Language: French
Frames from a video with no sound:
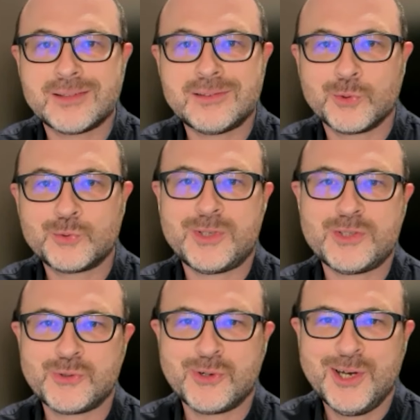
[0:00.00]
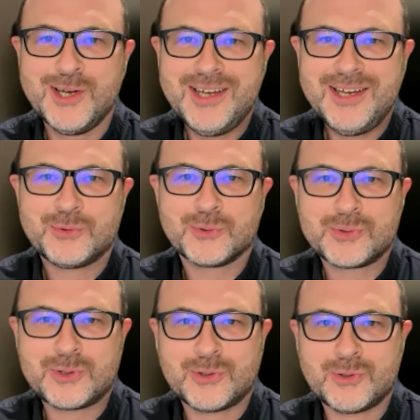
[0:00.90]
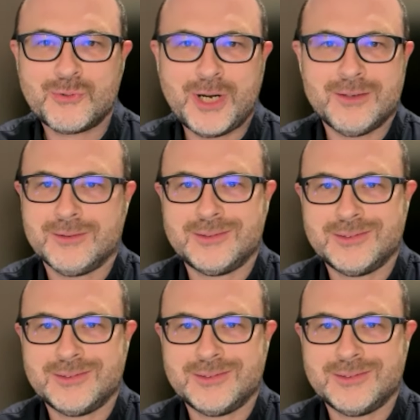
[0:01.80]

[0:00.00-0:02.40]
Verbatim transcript: quasiment tous les jours. Donc euh, voilà,